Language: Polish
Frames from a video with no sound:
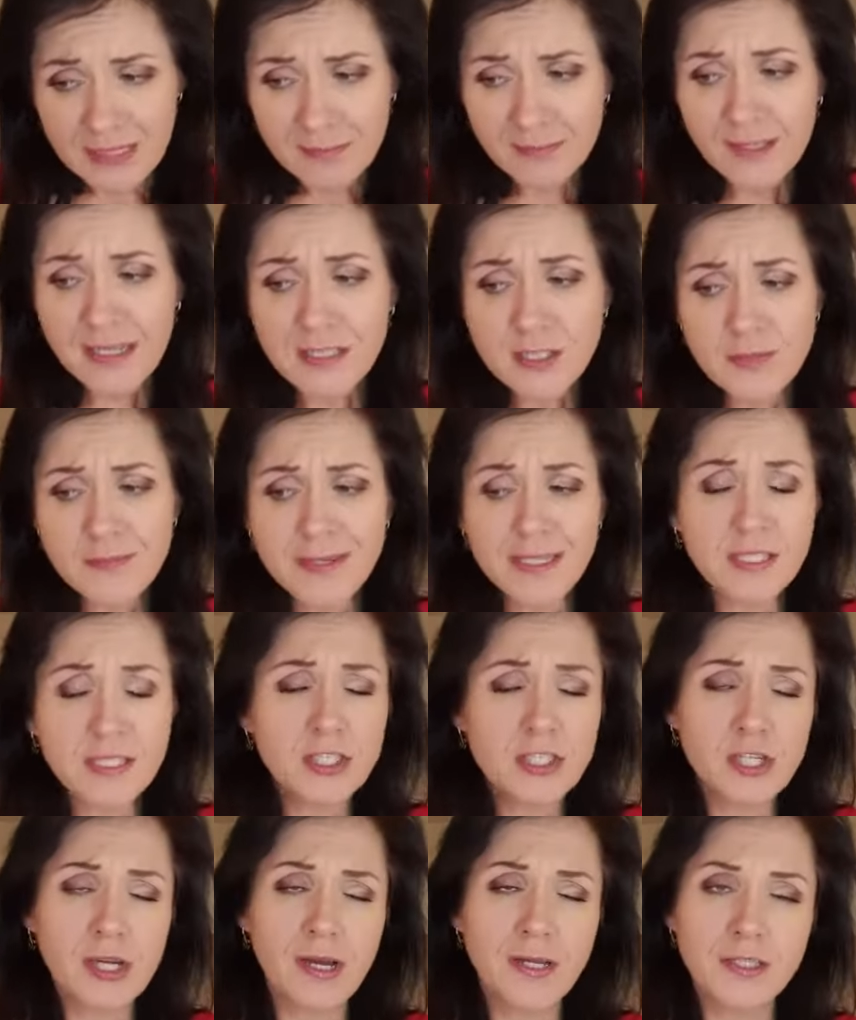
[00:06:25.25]
W każdym
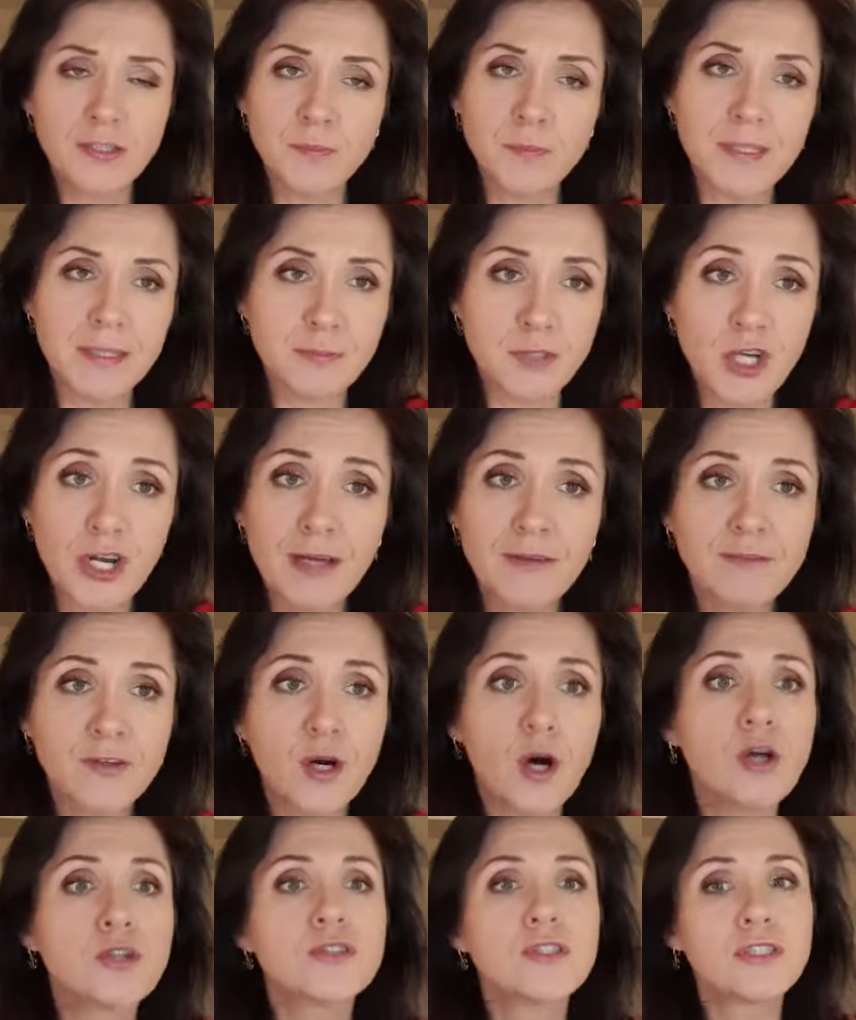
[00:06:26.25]
razie czekaliśmy na
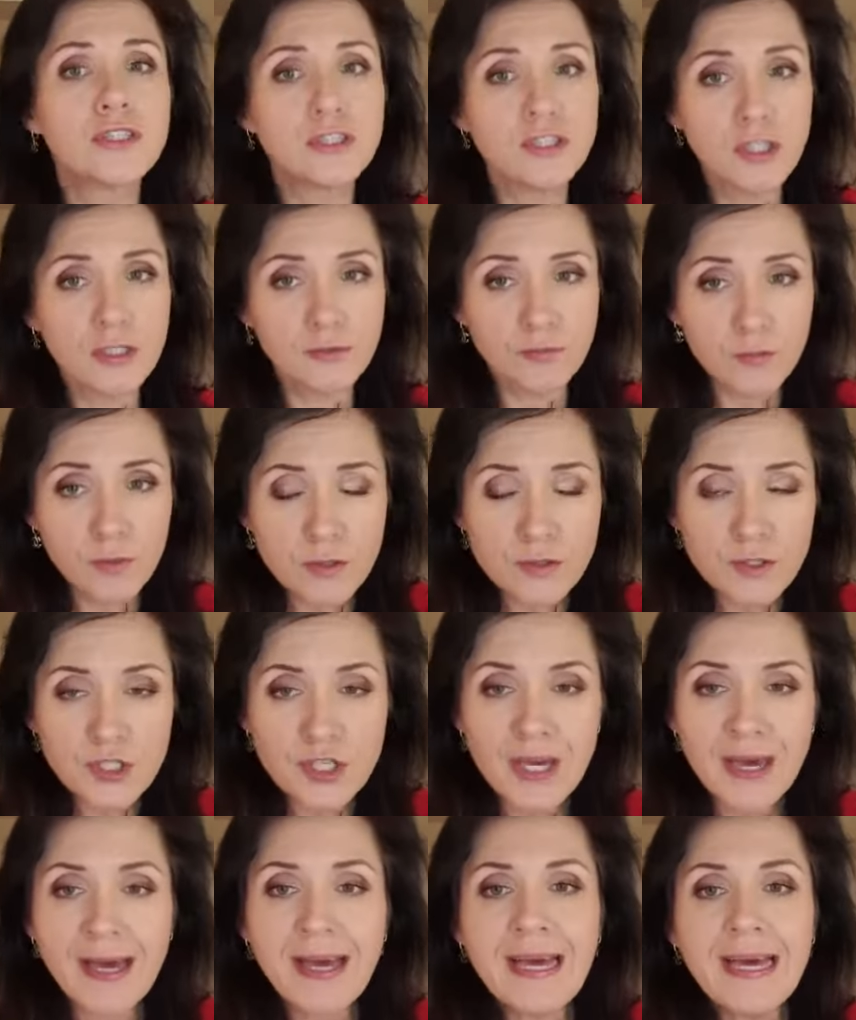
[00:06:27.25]
przelewy od niedzieli
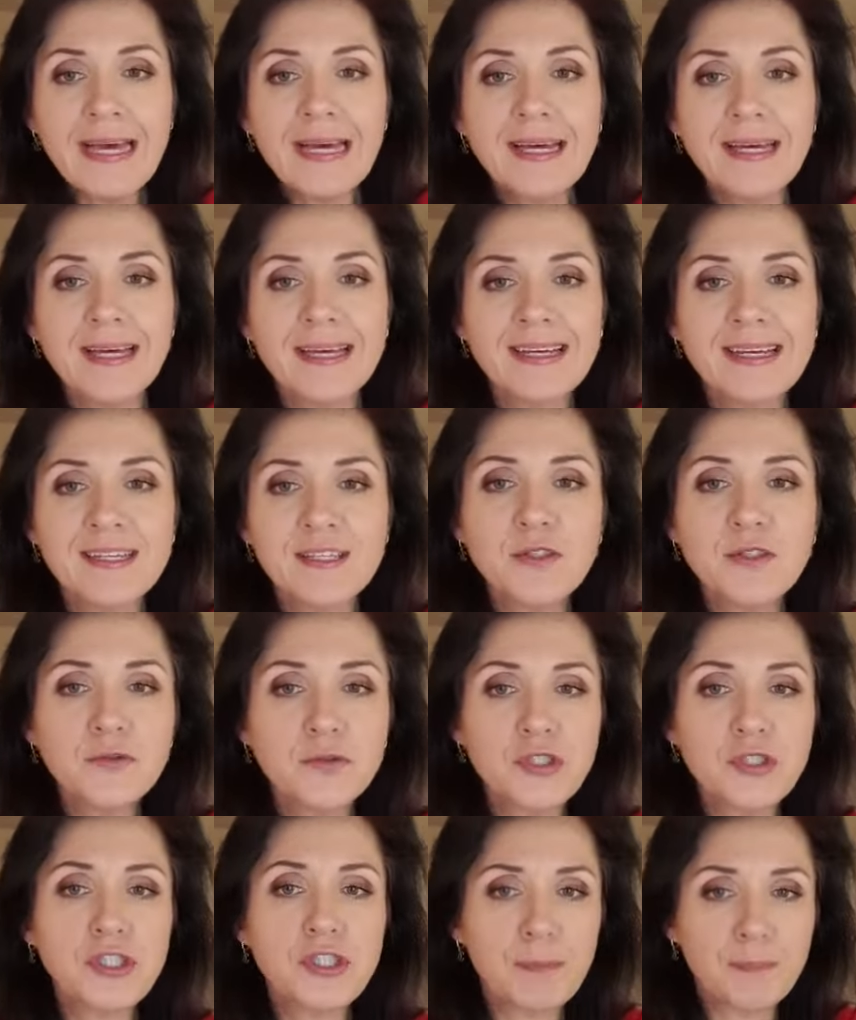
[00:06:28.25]
włącznie e, i już
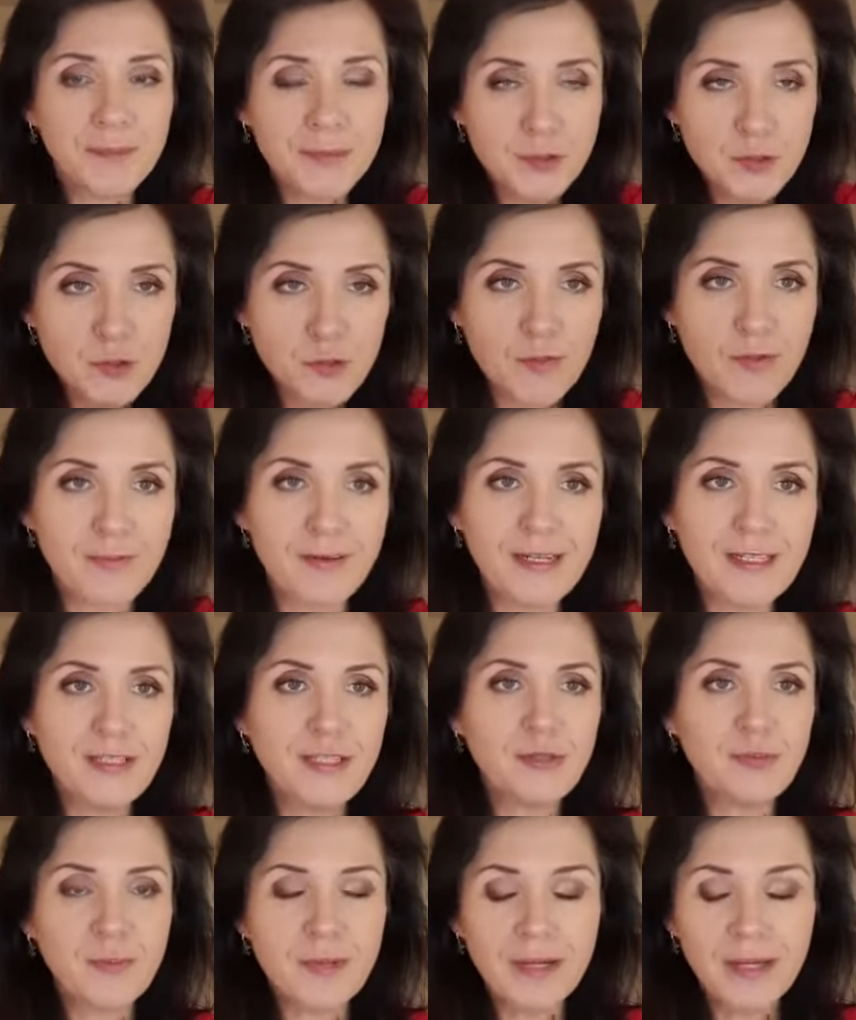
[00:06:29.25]
dzisiaj
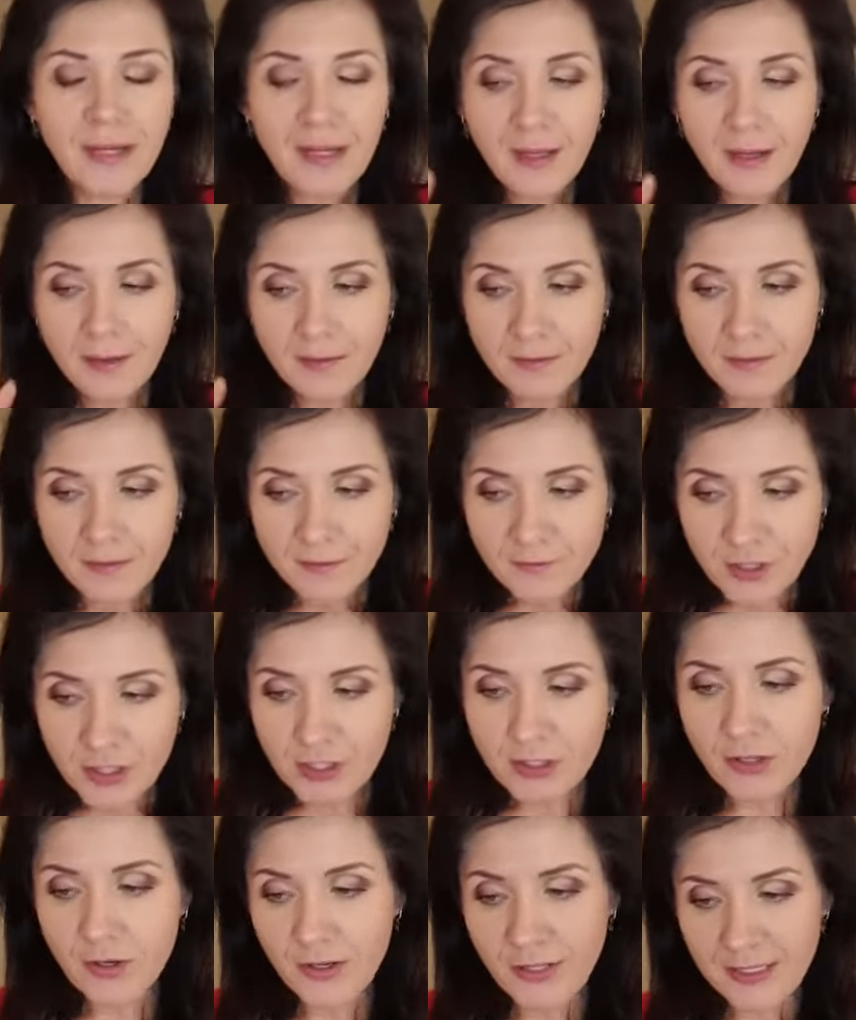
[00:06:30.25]
podsumowaliśmy e,
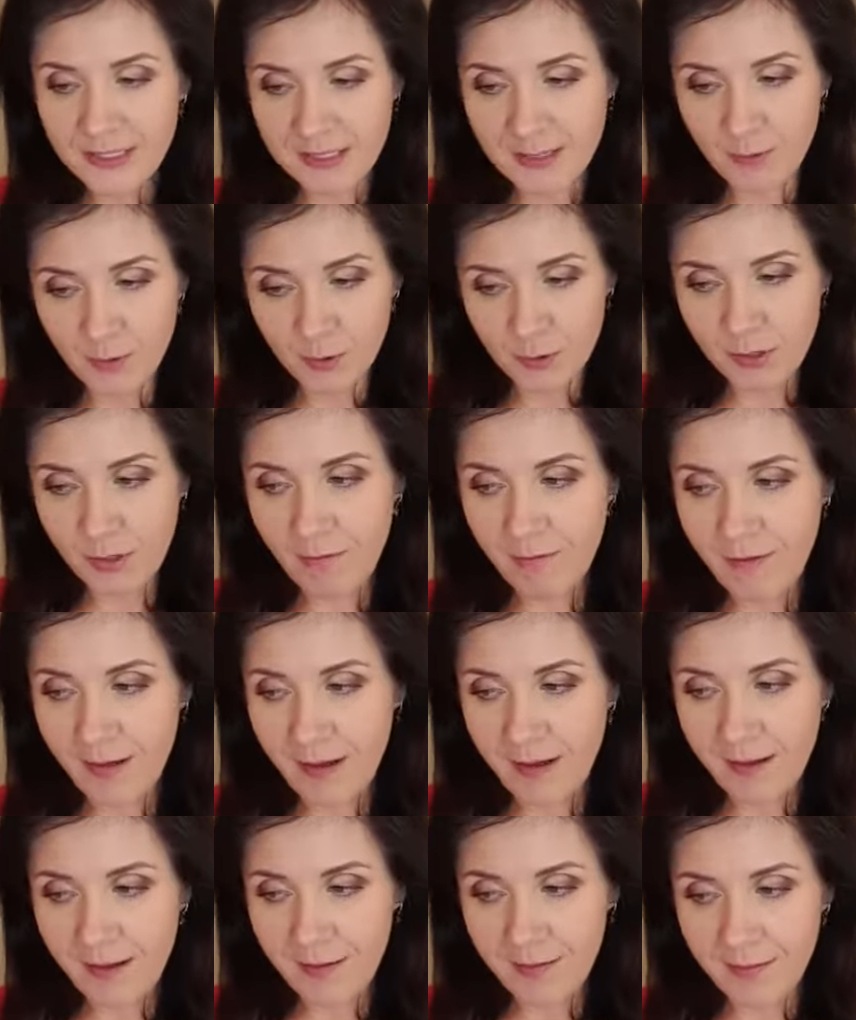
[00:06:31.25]
wszystko i jestem
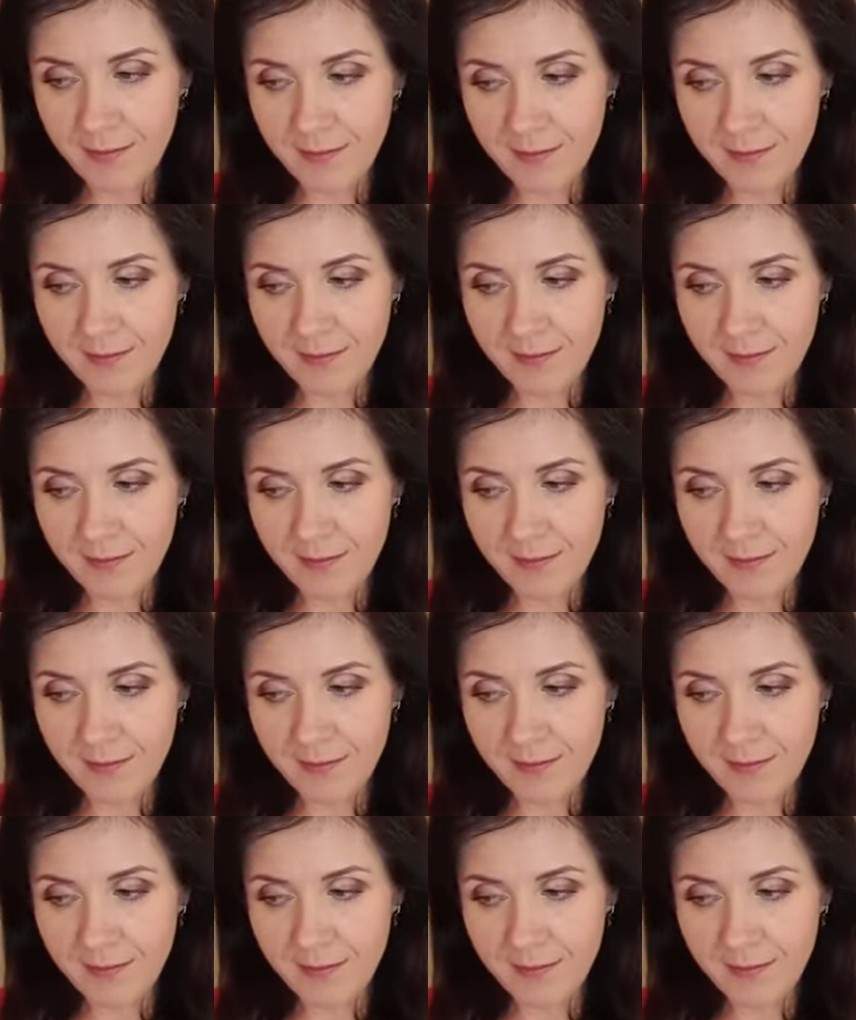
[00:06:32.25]
gotowa,